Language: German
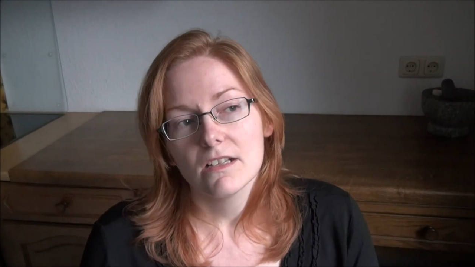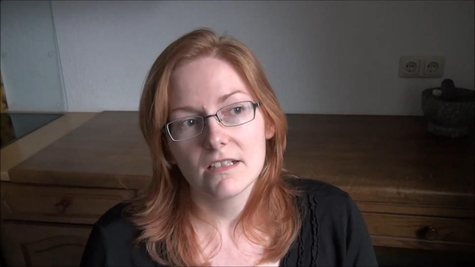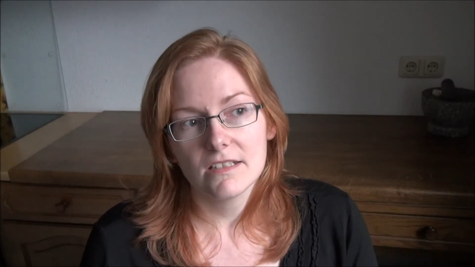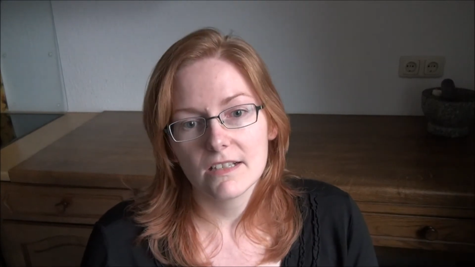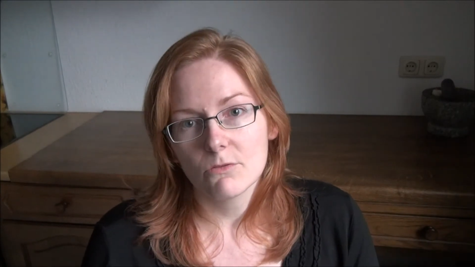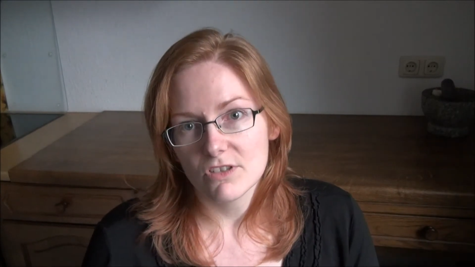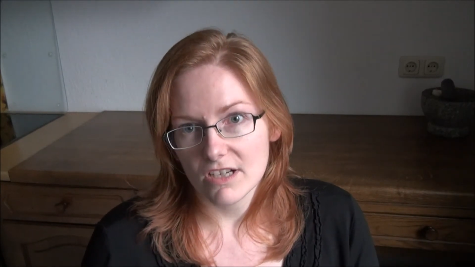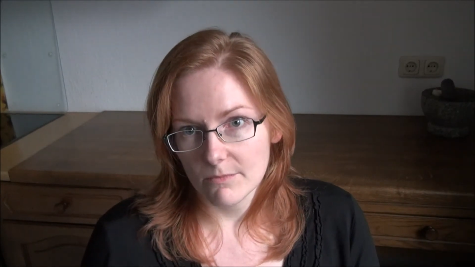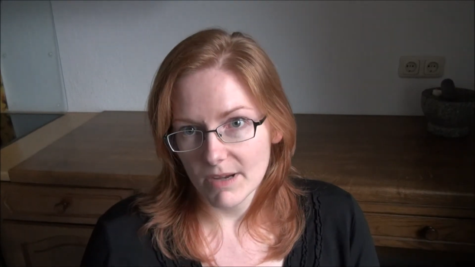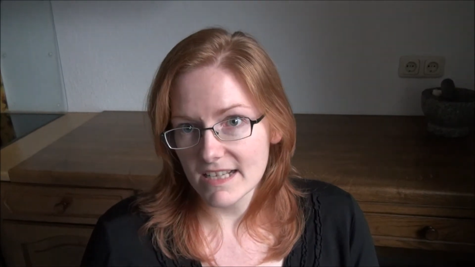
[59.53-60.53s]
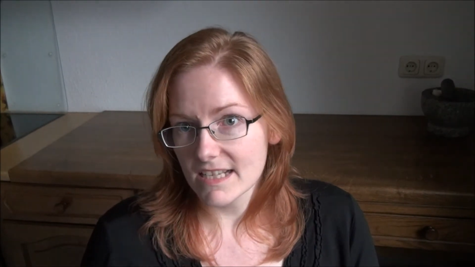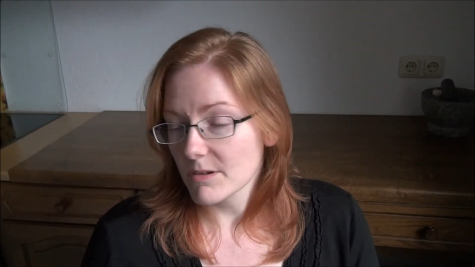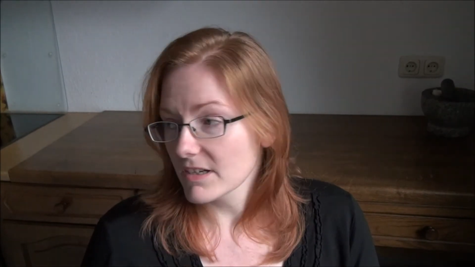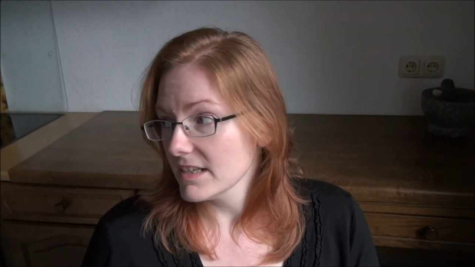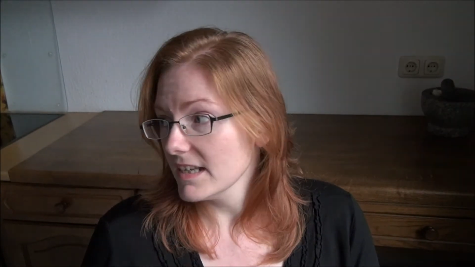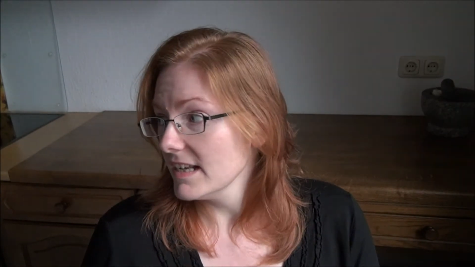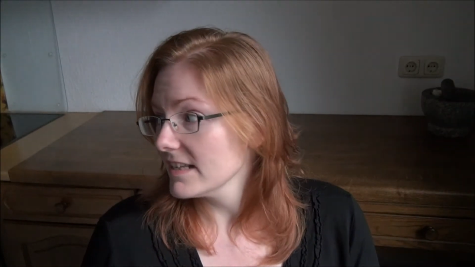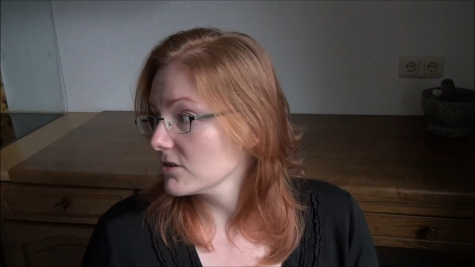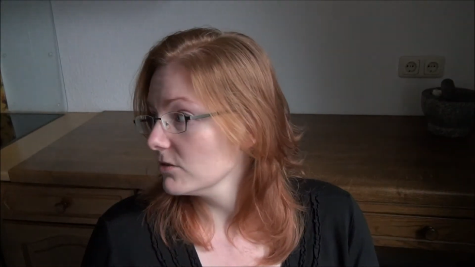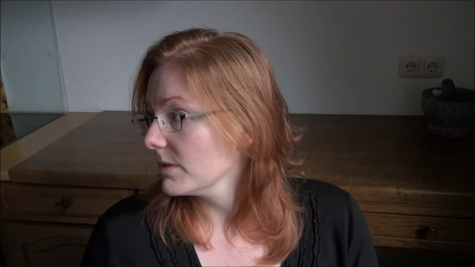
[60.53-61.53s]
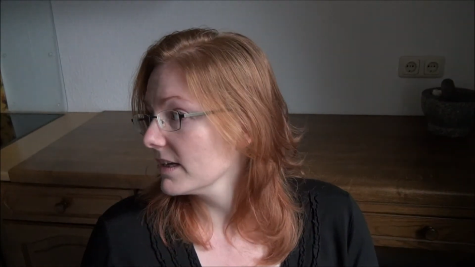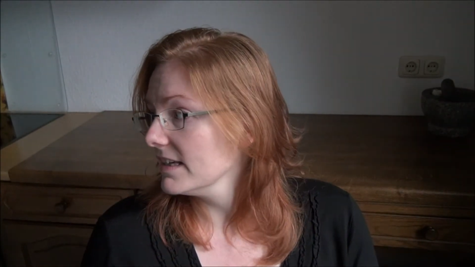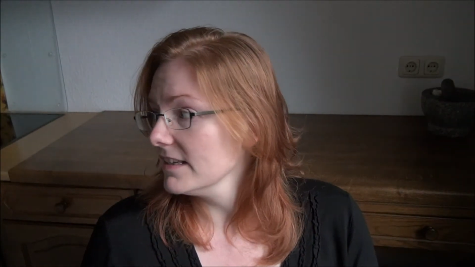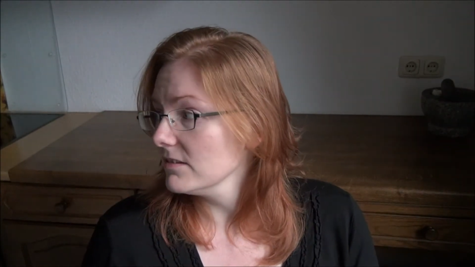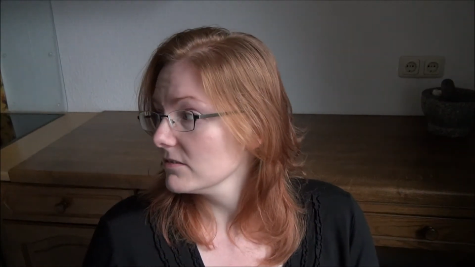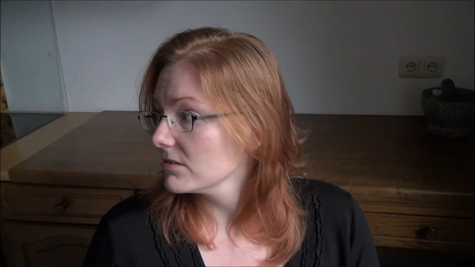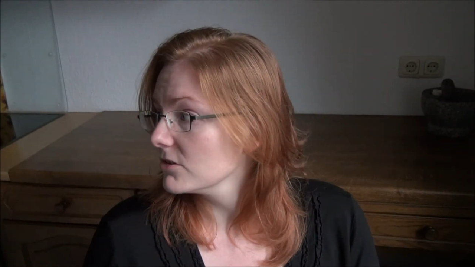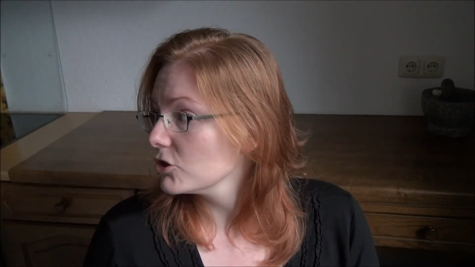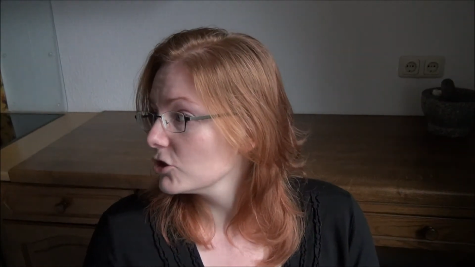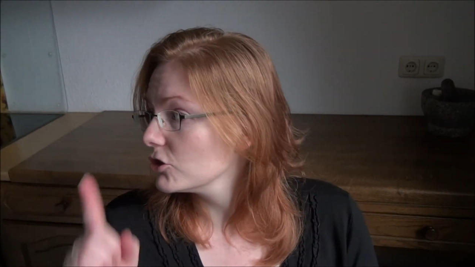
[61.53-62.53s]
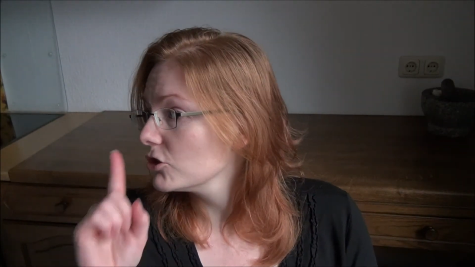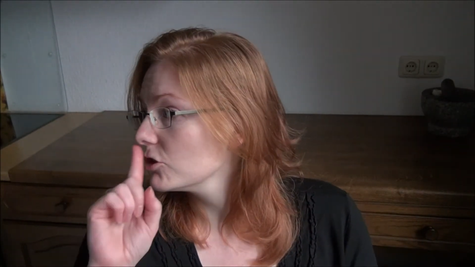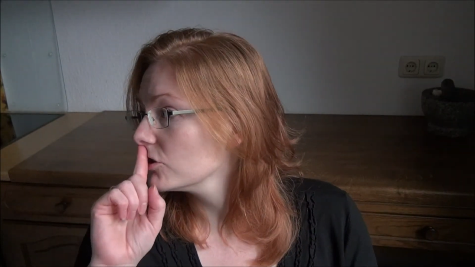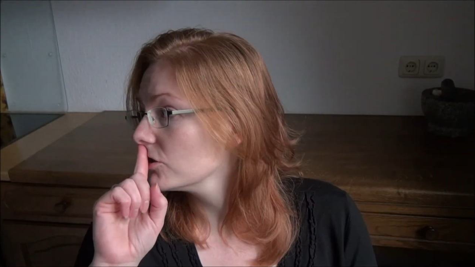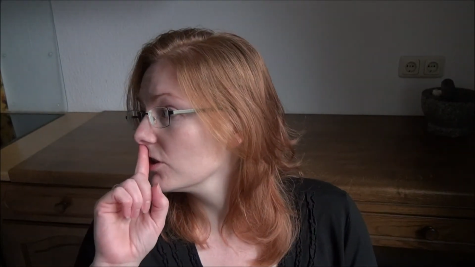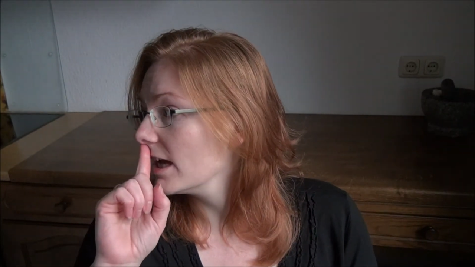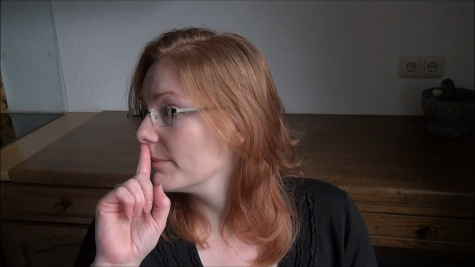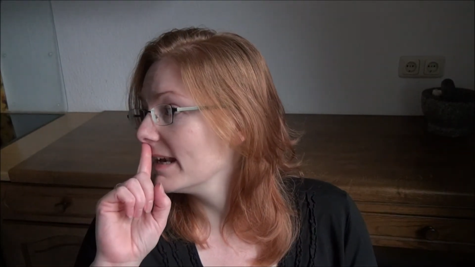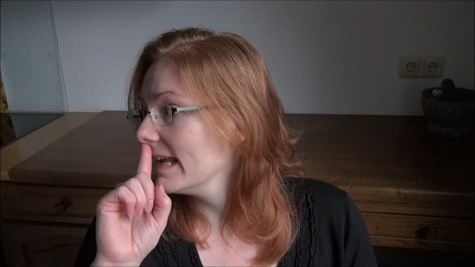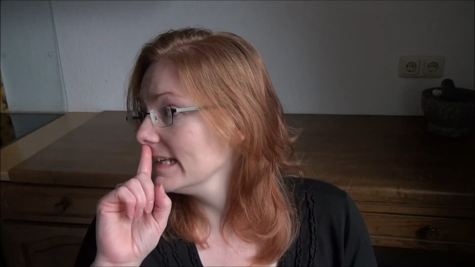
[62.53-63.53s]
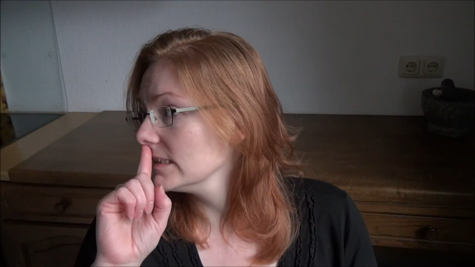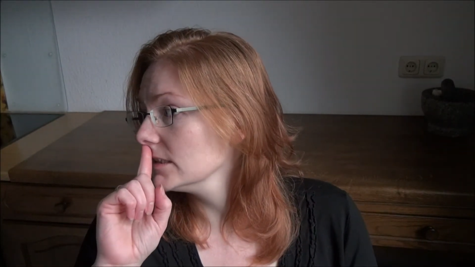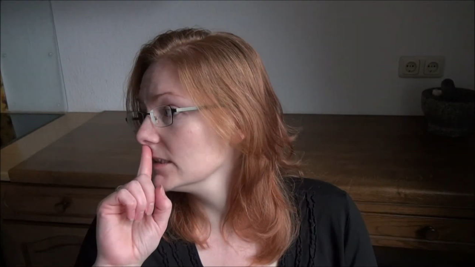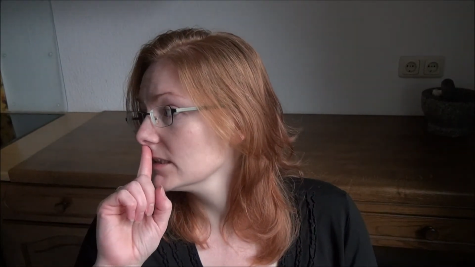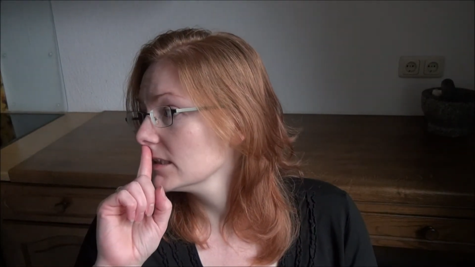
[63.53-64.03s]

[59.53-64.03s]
Das ist dann unser gemeinsamer Kanal. Jetzt kommt mein Kind. Psst. Einmal leise.